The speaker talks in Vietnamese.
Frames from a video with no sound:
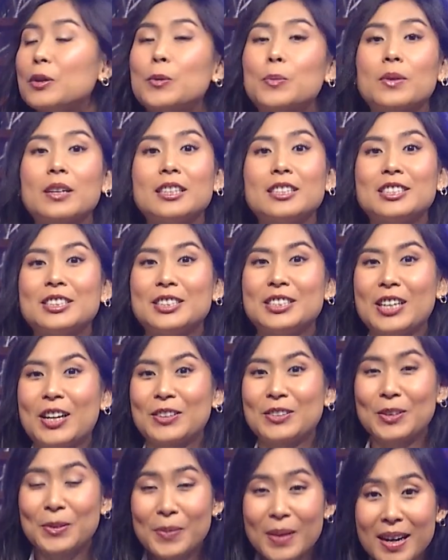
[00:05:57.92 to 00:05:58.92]
cũng là lựa
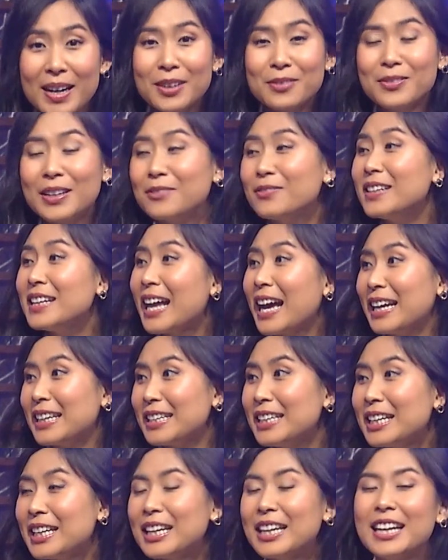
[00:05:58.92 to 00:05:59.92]
chọn tốt hơn. Và với lại
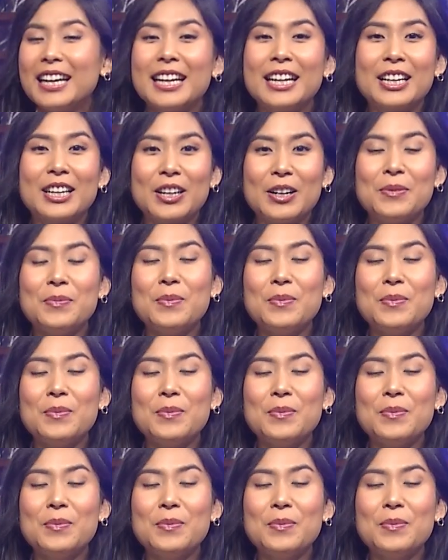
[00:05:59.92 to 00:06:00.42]
á, có